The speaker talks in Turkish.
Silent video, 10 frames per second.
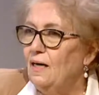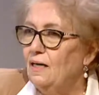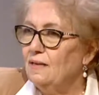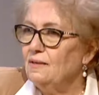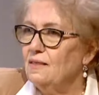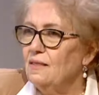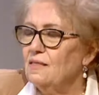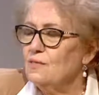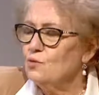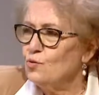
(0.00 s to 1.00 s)

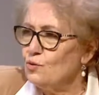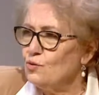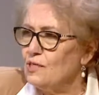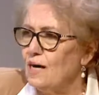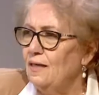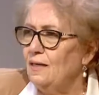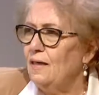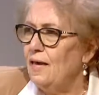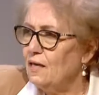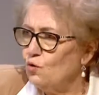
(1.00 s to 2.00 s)
kadınların sosyal,
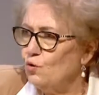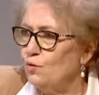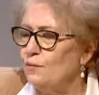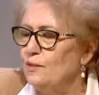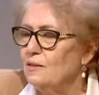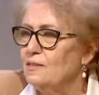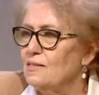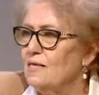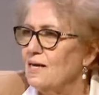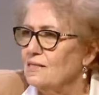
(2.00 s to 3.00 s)
ekonomik,
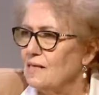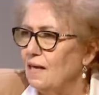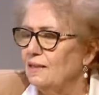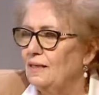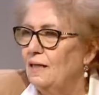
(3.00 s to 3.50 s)
siyasal